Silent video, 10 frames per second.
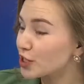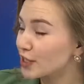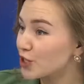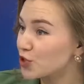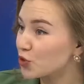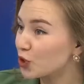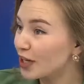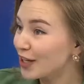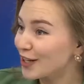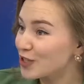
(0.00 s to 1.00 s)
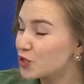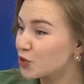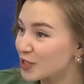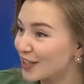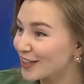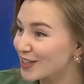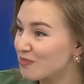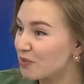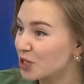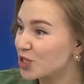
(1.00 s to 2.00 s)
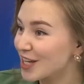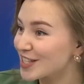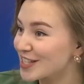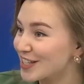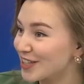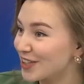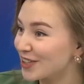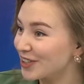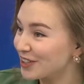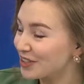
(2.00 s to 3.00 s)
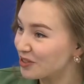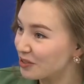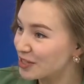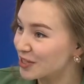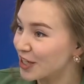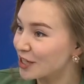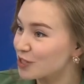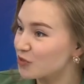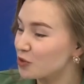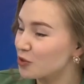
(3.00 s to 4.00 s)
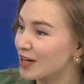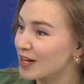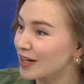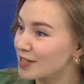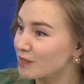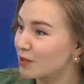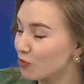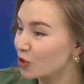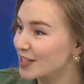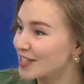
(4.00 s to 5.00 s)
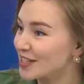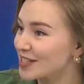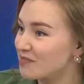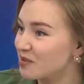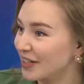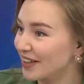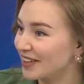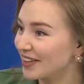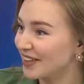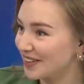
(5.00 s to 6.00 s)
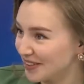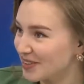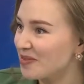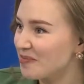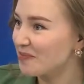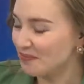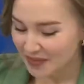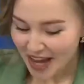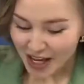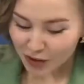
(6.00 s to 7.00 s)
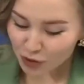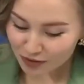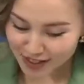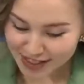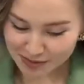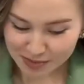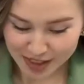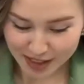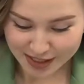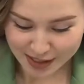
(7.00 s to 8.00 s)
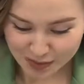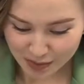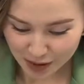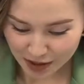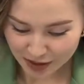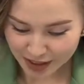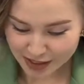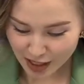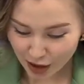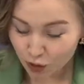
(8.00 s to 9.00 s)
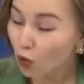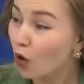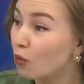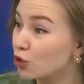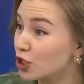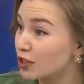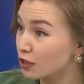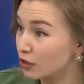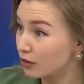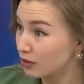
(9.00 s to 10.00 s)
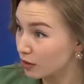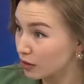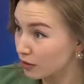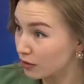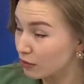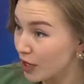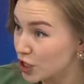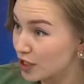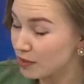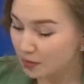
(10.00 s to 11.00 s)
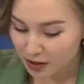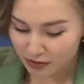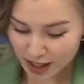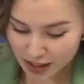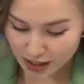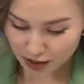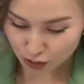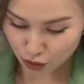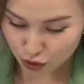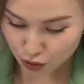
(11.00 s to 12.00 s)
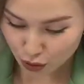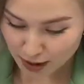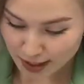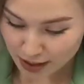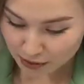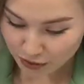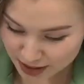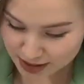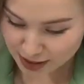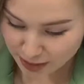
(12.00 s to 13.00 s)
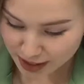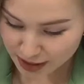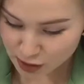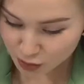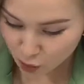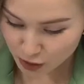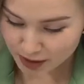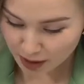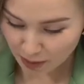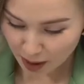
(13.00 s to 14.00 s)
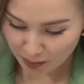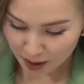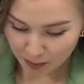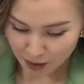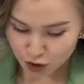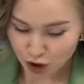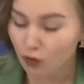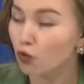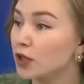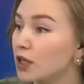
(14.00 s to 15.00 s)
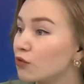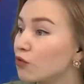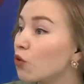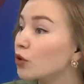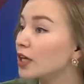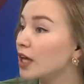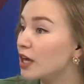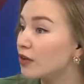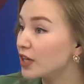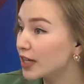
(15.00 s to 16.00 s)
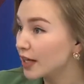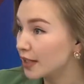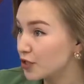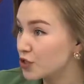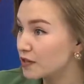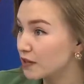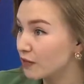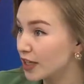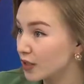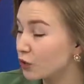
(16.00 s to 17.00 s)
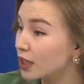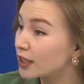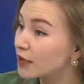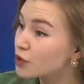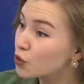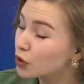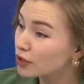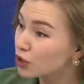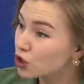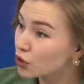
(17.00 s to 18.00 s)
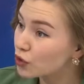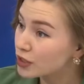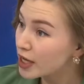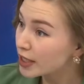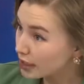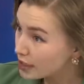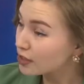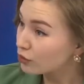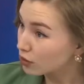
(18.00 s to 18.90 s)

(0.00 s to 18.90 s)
сказать, что студенты причастны к э, строительству газопровода «Сила Сибири». Да, да. Ну, на самом деле, хотелось бы поговорить о другом очень э, важном направлении. Это то, что вы занимаетесь поиском э, пропавших воинов в годы Великой Отечественной войны. Вот когда все это началось и где, вот,